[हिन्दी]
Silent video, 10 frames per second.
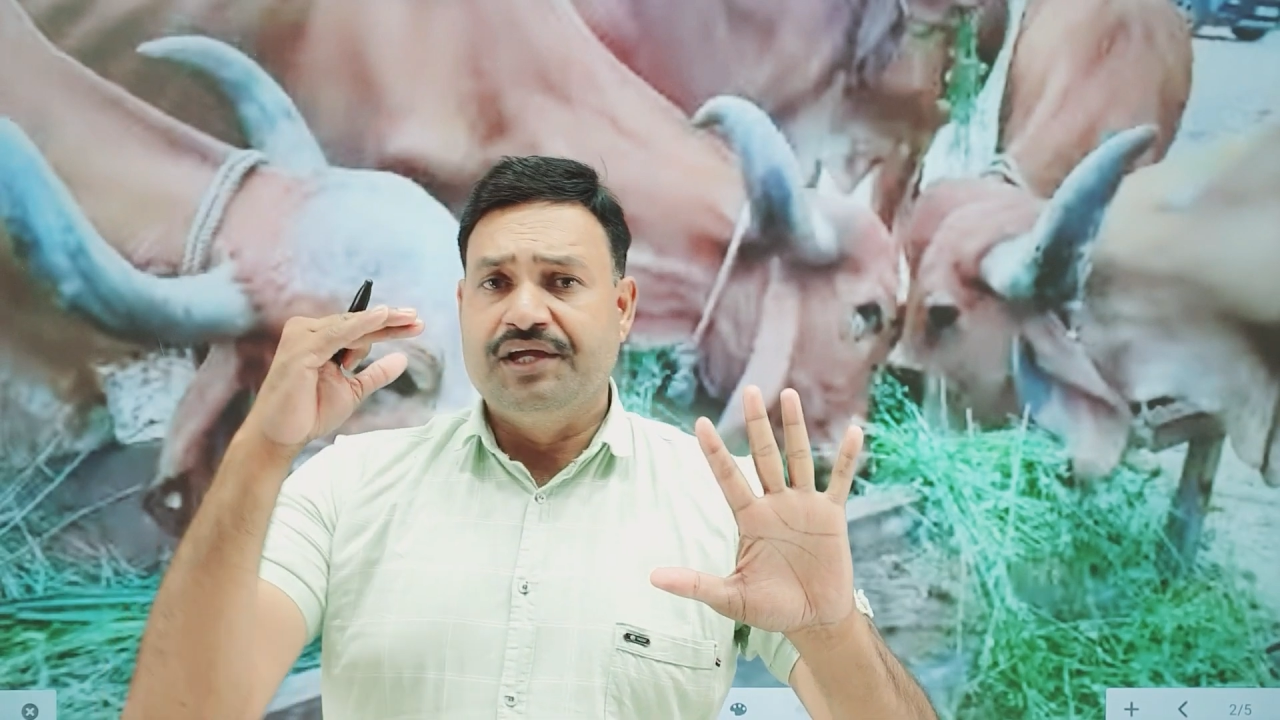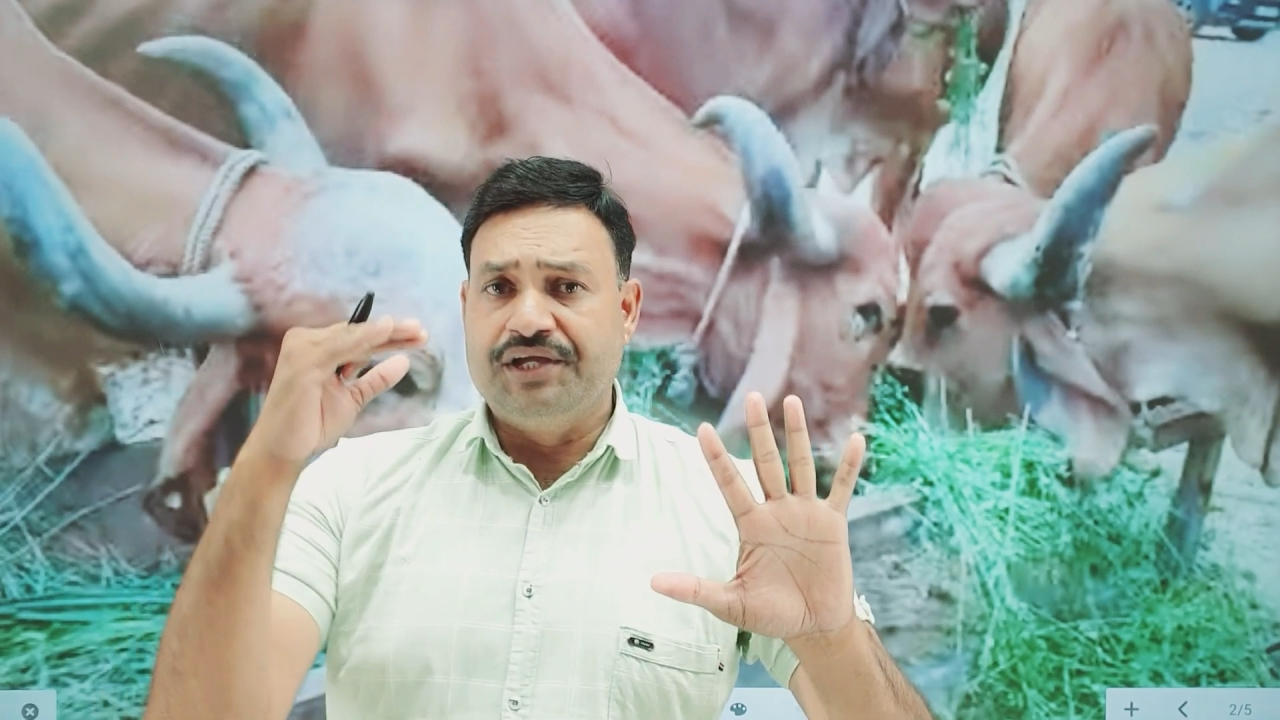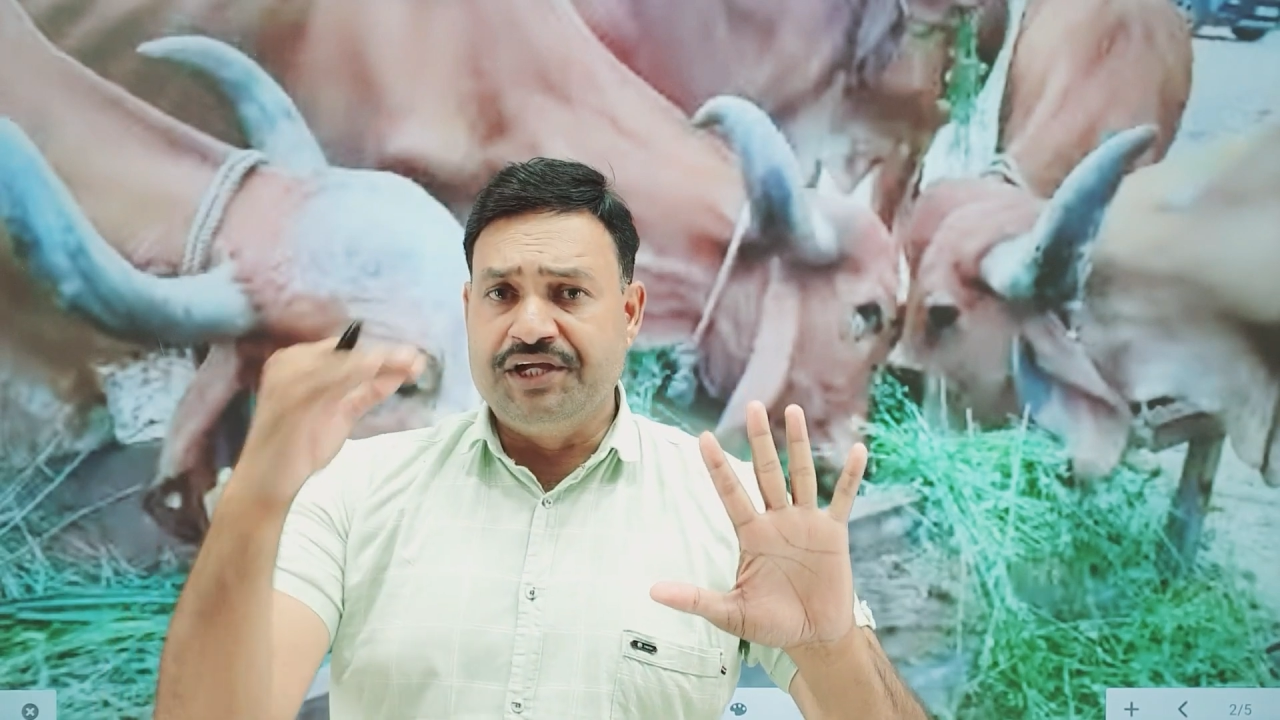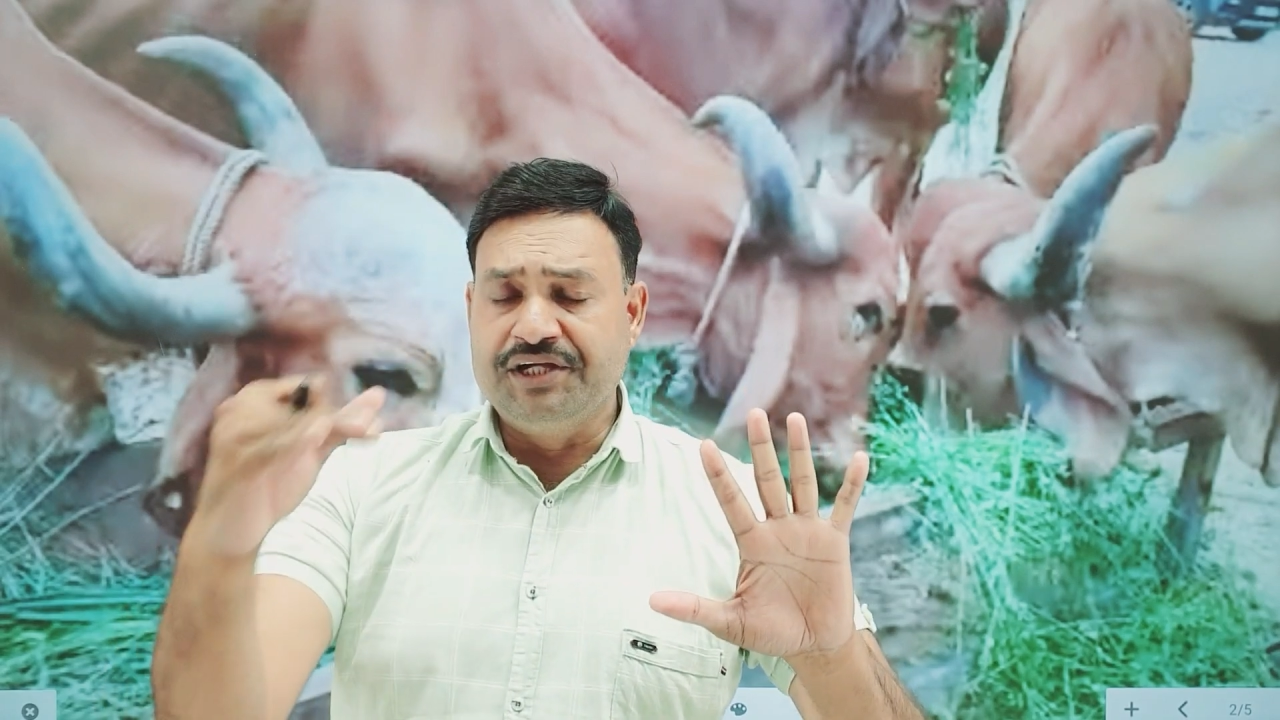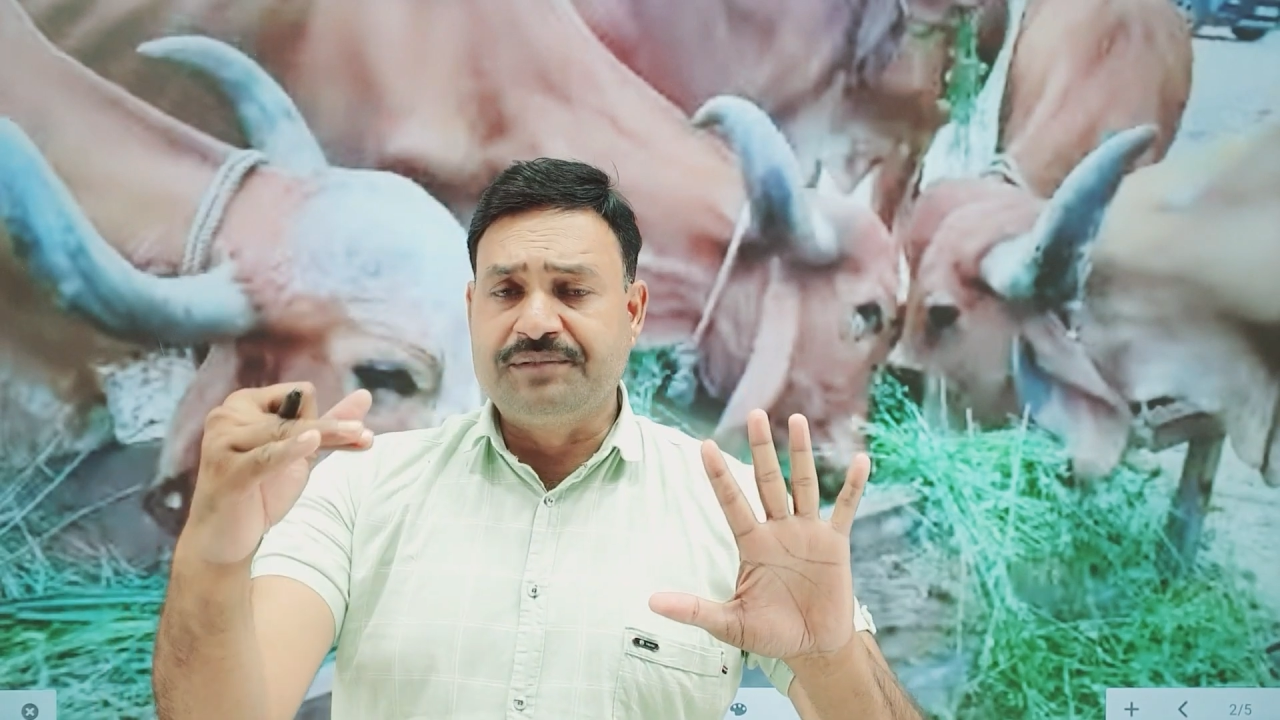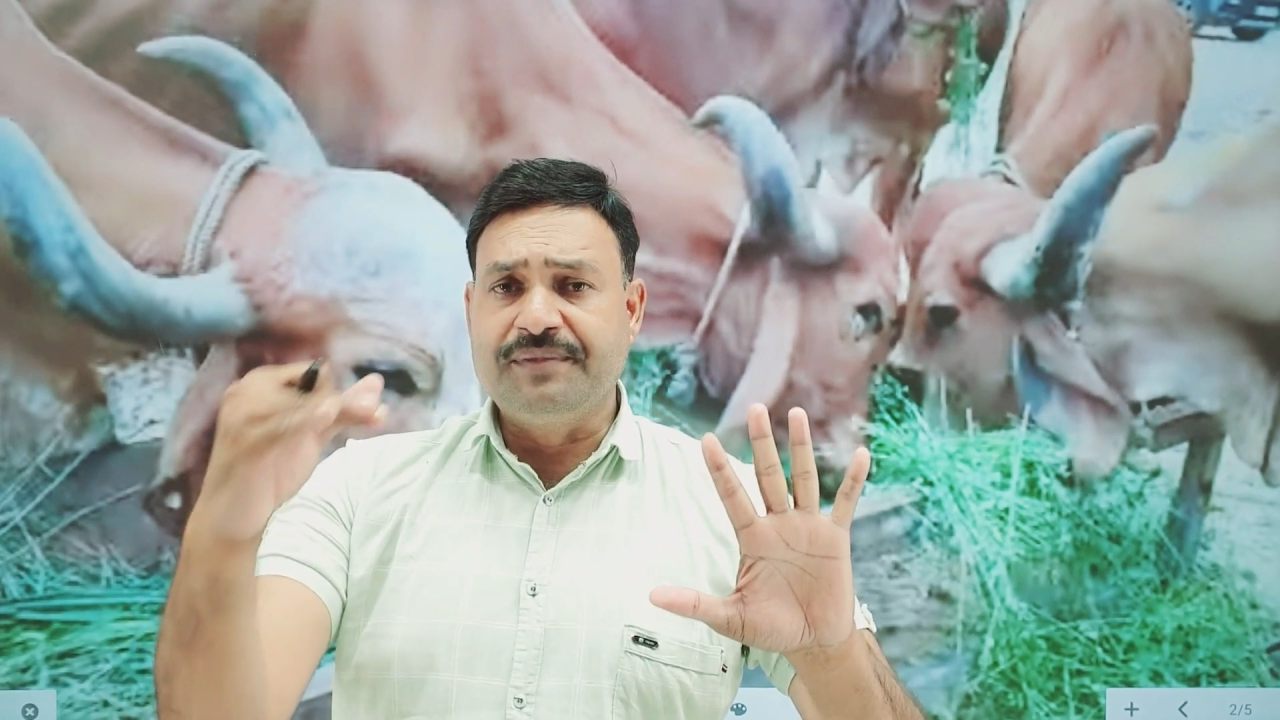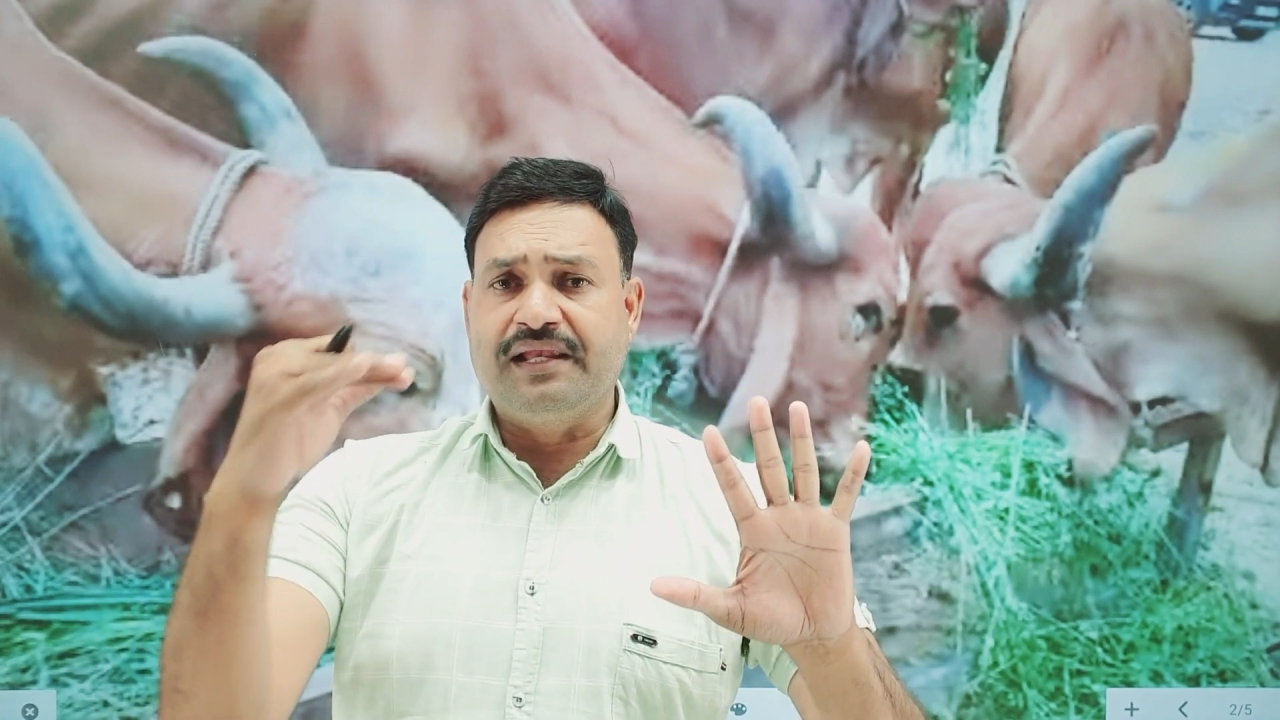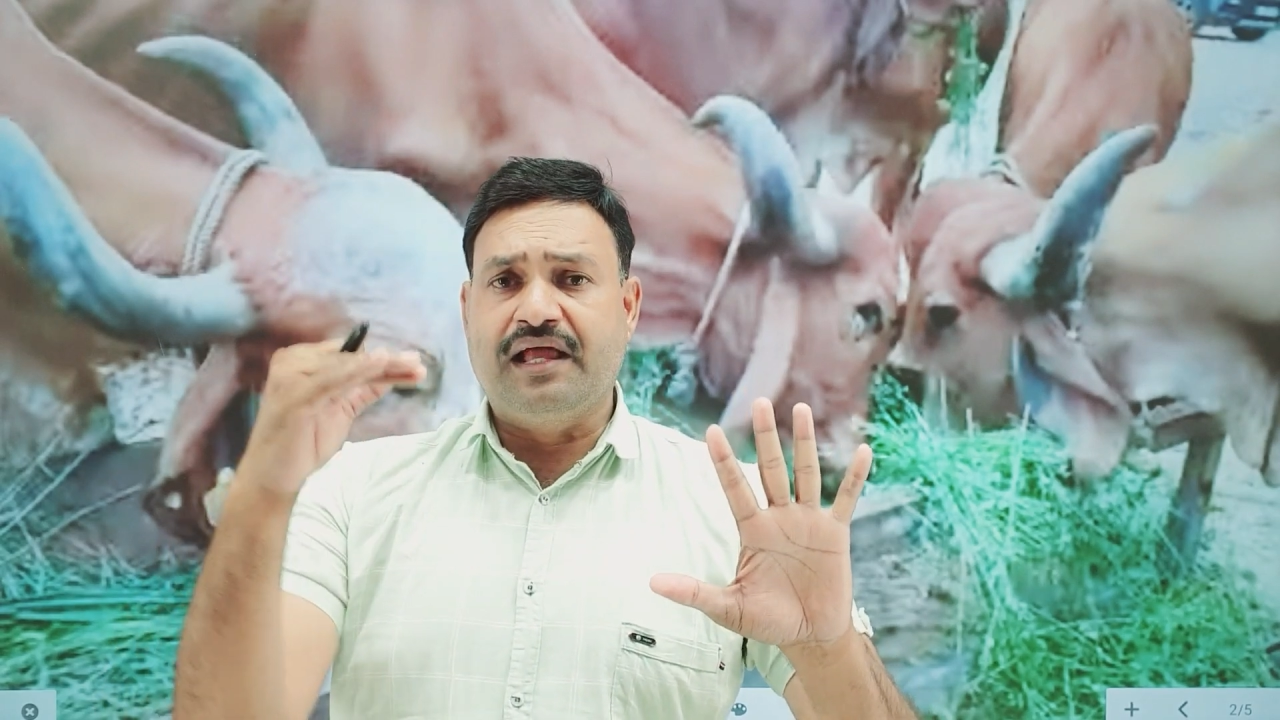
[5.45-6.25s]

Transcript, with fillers: हीट में